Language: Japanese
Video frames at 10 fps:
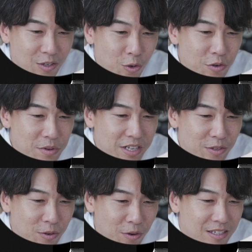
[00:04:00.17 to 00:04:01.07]
6mm
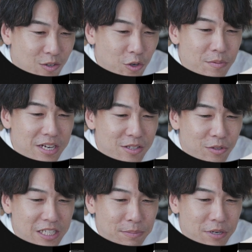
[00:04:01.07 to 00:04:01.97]
の、6mm の
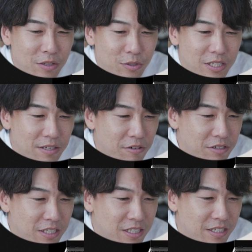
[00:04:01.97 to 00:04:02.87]
ディスプレイの薄さは
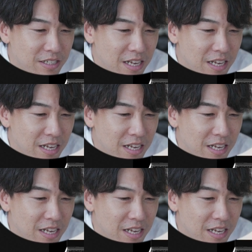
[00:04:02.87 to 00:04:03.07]
嬉しいです